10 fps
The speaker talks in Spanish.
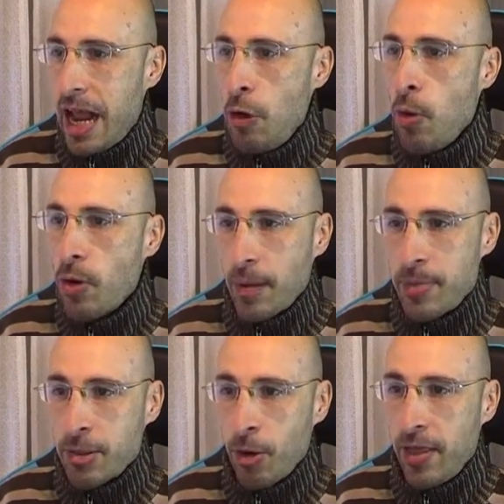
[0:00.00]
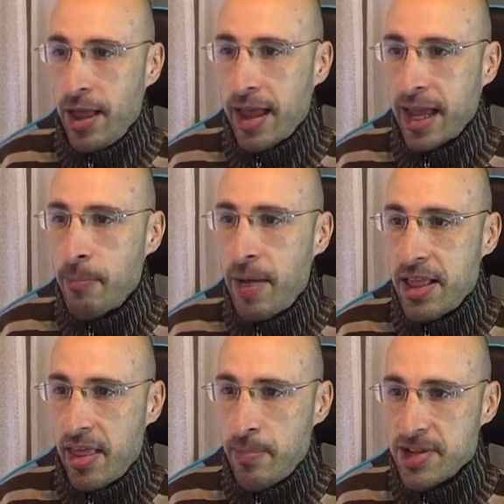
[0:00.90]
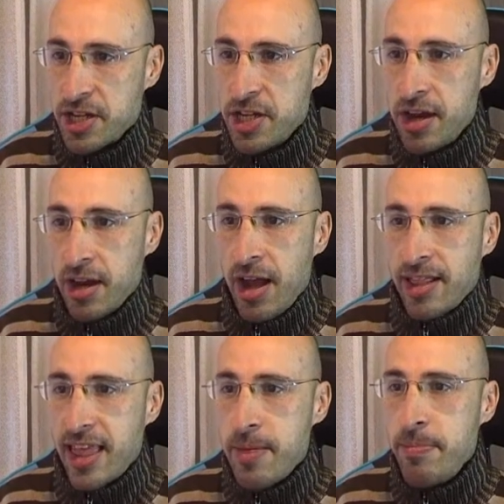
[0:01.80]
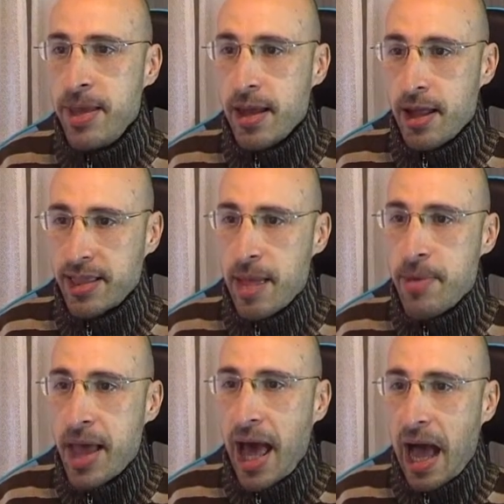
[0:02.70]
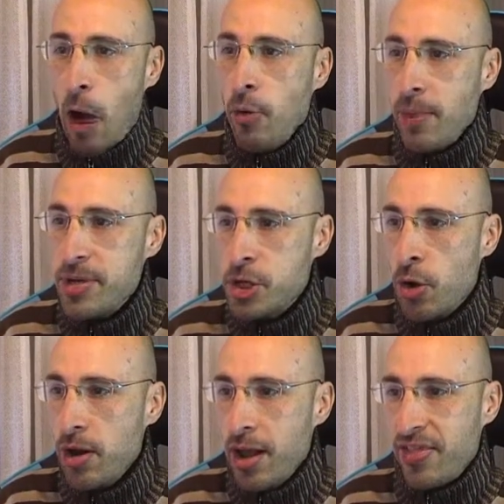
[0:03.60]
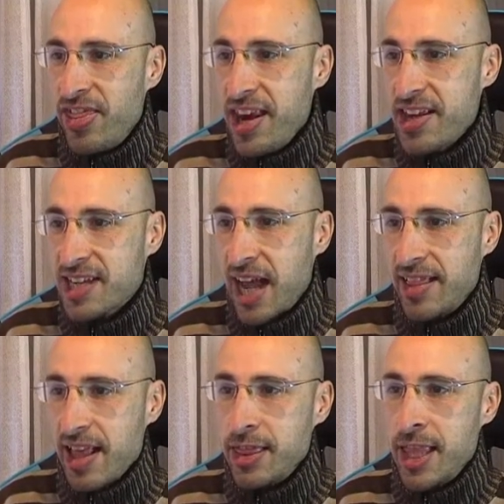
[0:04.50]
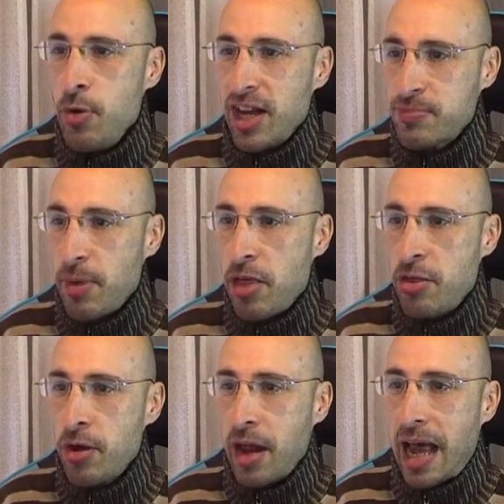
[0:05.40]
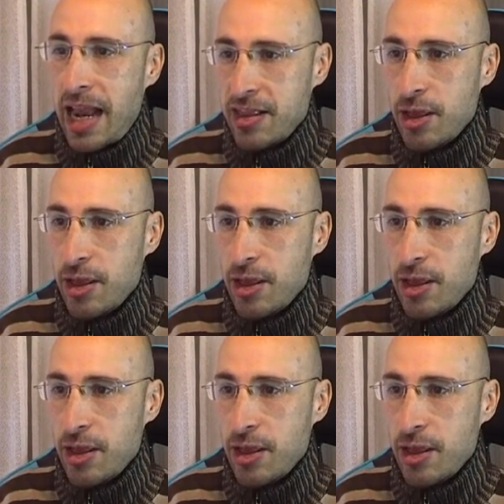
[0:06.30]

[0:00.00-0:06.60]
El nuevo capítulo de campaña de Passenger te, enviará a una misión de rescate de una expedición al